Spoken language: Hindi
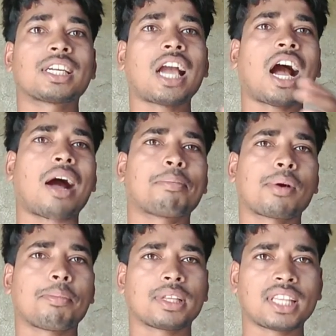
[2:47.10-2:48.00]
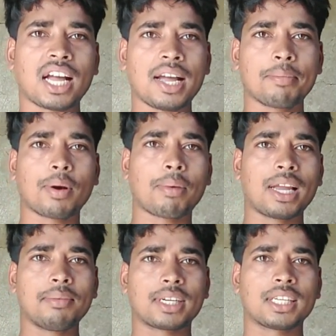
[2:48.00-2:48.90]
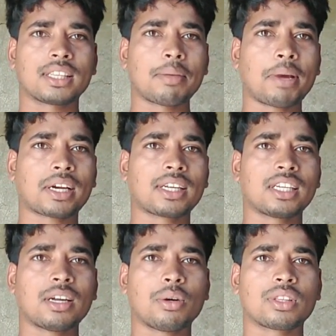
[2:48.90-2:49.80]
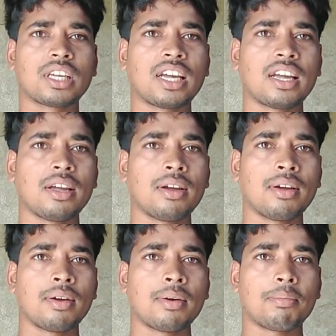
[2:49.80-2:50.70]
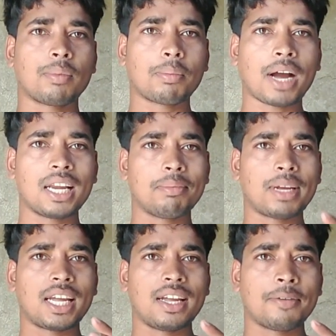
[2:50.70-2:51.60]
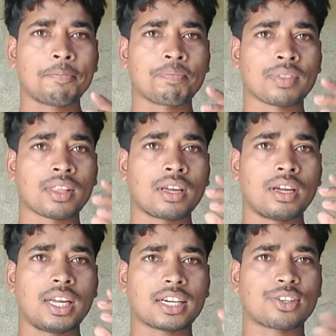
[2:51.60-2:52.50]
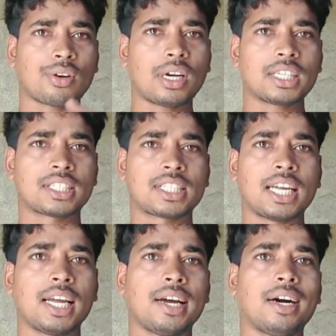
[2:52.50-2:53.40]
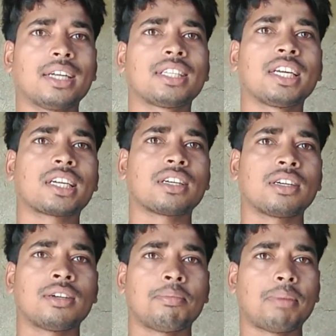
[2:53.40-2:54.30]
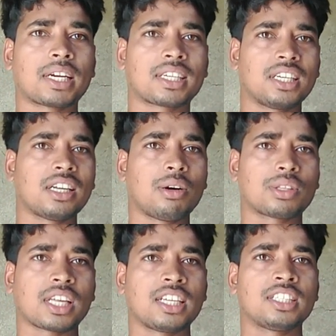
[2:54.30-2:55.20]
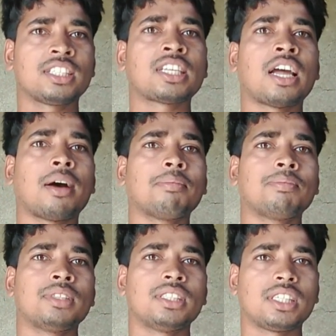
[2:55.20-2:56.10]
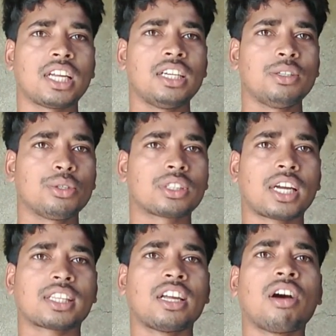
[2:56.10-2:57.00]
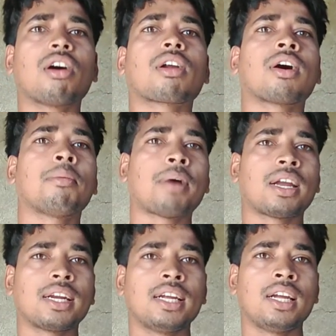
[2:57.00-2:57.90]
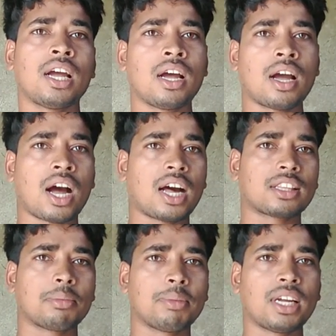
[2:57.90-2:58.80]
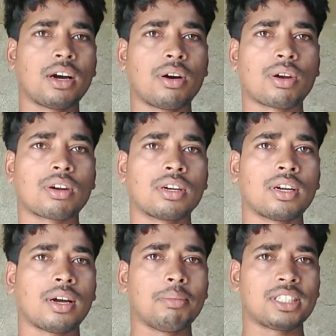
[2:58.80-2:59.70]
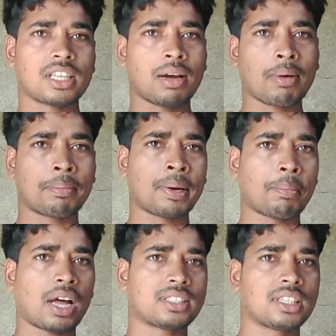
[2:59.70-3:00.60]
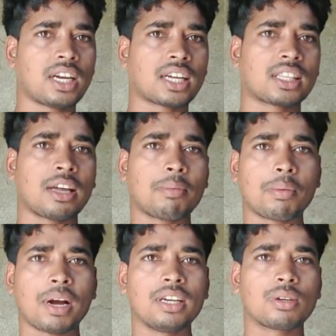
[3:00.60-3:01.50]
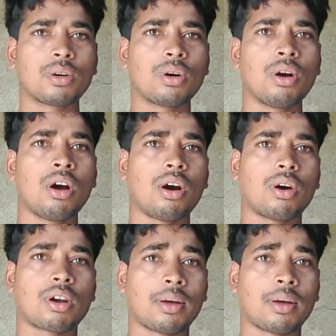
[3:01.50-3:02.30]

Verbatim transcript: क्या आपको पता है मोबाइल में कितने बैक्टीरिया होते हैं मोबाइल में एक टॉयलेट से अधिक बैक्टीरिया होते हैं जिसे हम डेली यूज करते हैं और हमारे हाथ में और हमेशा हम अपने पास ही रखते हैं मोबाइल को और